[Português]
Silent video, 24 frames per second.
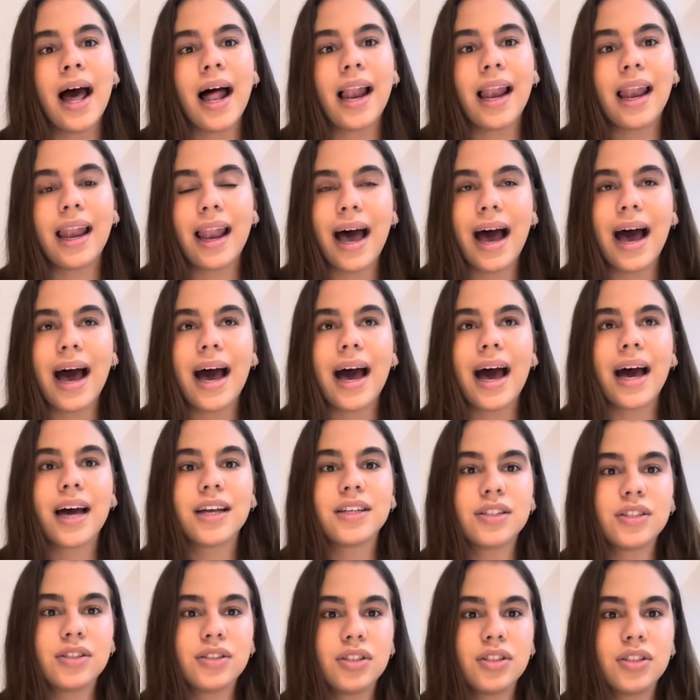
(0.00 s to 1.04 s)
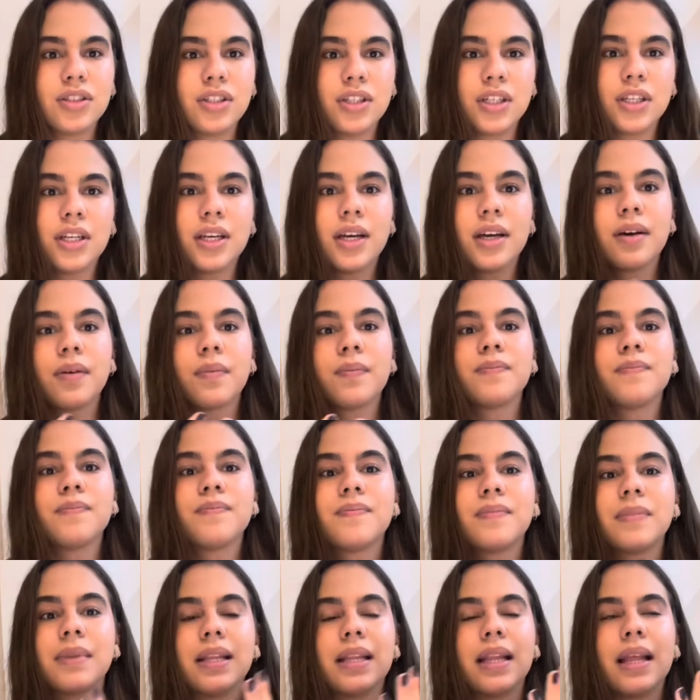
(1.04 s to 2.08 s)
Lá a gente tinha
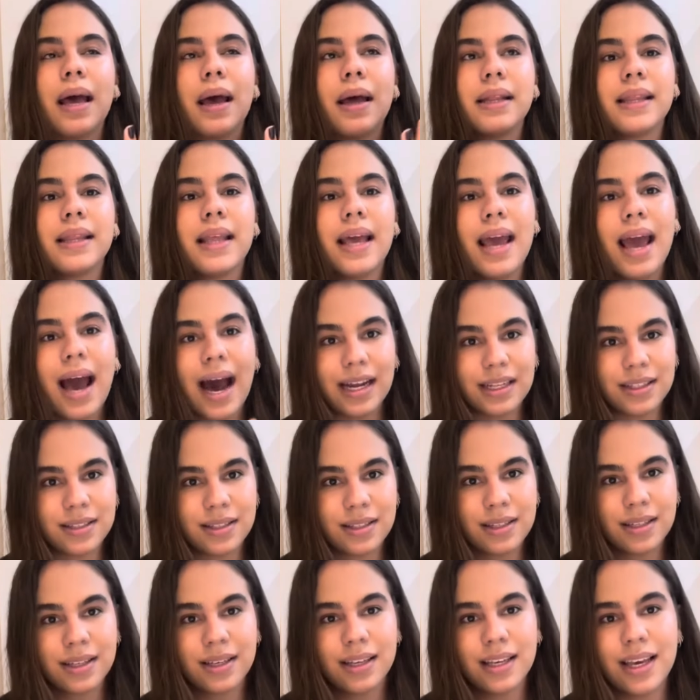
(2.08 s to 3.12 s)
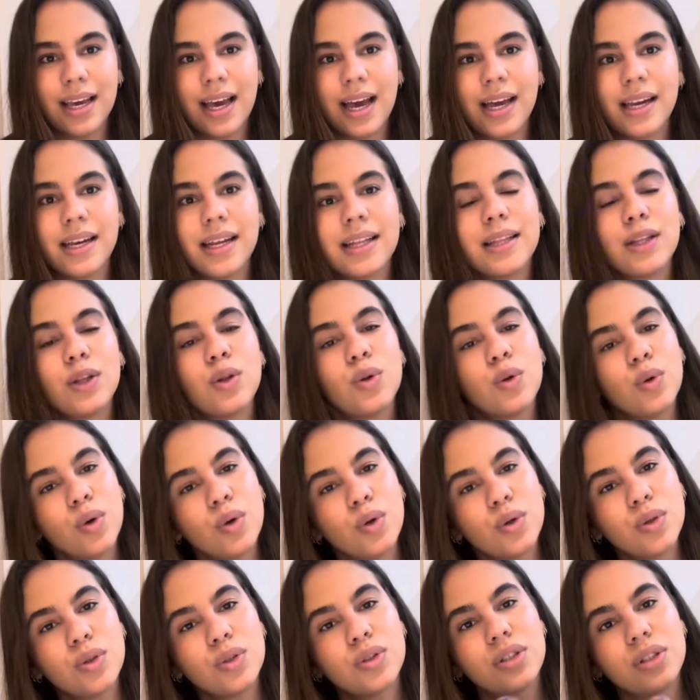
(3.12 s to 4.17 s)
TEADs, que era
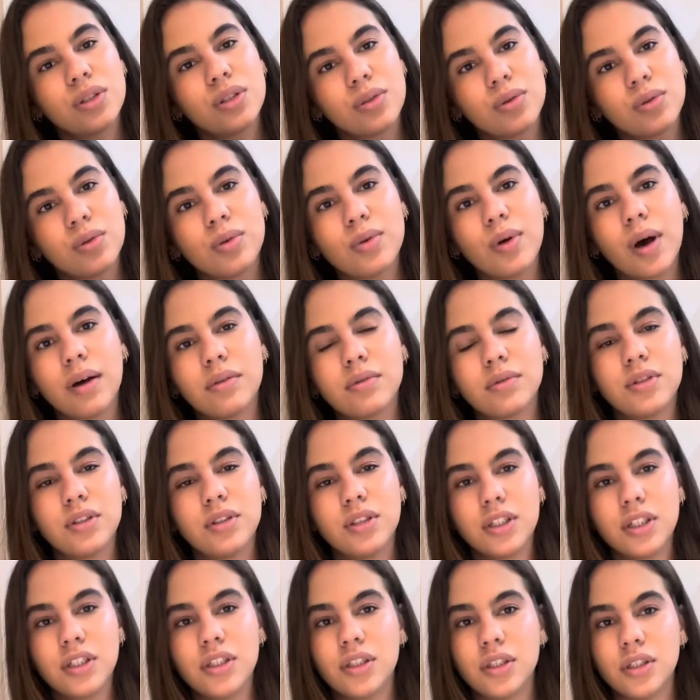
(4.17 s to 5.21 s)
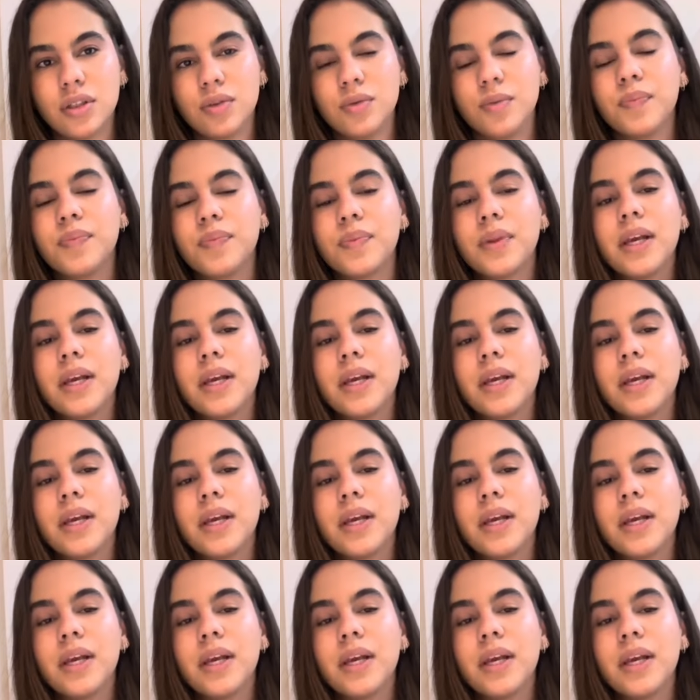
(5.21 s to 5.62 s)
turno de estudo autodirigido.